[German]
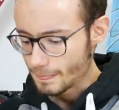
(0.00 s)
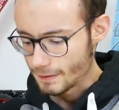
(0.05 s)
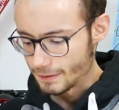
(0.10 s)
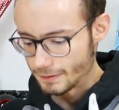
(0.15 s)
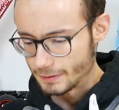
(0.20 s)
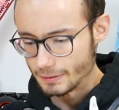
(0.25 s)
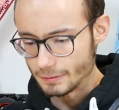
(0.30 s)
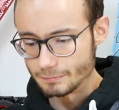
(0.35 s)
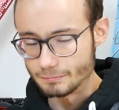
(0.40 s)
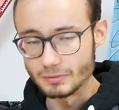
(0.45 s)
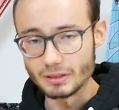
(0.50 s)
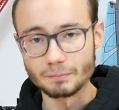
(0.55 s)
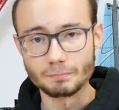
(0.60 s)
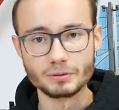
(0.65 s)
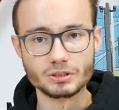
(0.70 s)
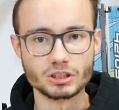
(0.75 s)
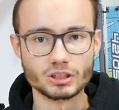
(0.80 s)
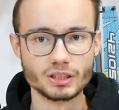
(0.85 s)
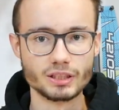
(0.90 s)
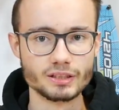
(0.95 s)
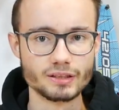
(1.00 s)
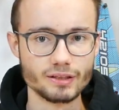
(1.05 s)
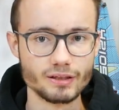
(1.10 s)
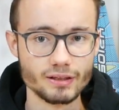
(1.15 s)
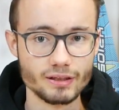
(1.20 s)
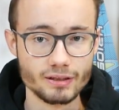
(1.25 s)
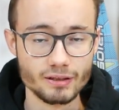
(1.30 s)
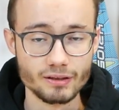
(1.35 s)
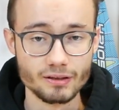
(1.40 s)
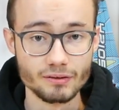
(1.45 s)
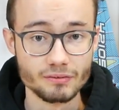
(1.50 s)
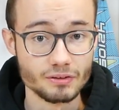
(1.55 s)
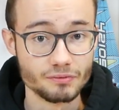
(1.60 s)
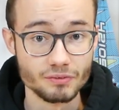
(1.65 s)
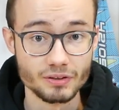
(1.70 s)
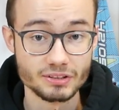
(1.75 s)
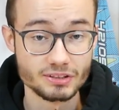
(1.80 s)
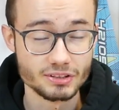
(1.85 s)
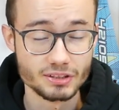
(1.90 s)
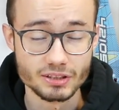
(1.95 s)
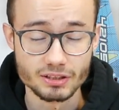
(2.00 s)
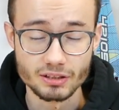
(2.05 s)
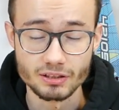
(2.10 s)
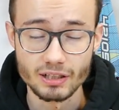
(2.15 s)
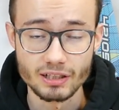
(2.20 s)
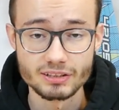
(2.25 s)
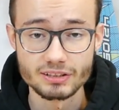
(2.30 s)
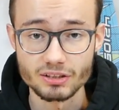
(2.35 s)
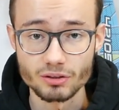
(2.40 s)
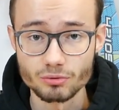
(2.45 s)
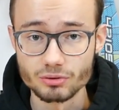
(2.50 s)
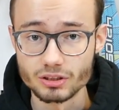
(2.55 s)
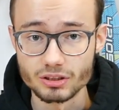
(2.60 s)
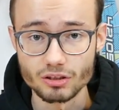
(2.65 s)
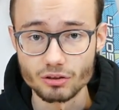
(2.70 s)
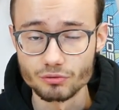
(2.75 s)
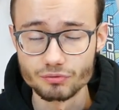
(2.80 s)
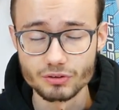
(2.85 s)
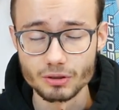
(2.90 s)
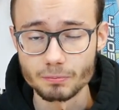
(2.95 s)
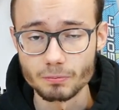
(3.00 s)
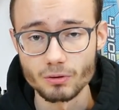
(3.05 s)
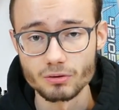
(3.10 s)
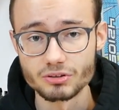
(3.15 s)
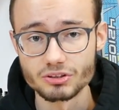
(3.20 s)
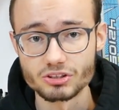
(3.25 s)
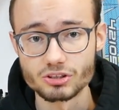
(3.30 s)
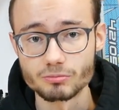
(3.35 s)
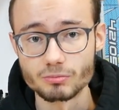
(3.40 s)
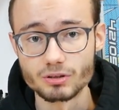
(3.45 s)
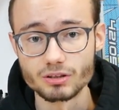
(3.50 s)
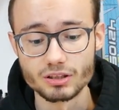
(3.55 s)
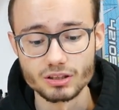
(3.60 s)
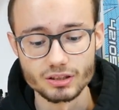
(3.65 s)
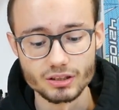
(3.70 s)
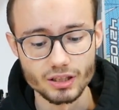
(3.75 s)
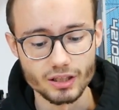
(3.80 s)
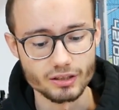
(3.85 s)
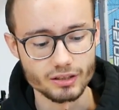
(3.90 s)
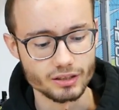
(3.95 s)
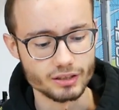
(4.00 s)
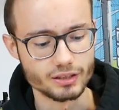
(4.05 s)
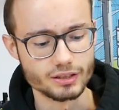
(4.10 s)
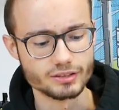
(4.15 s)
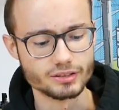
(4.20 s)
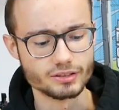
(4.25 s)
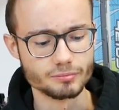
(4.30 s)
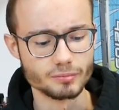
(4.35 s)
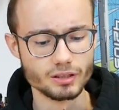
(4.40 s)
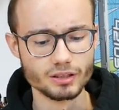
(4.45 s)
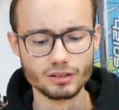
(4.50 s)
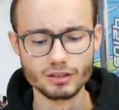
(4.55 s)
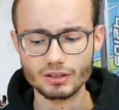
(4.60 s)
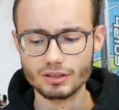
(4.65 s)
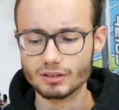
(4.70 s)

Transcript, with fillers: äh, mir bestellt. Äh, ich ich hätte es auch nicht aufgebaut, das American Diner. Ich hätte es mir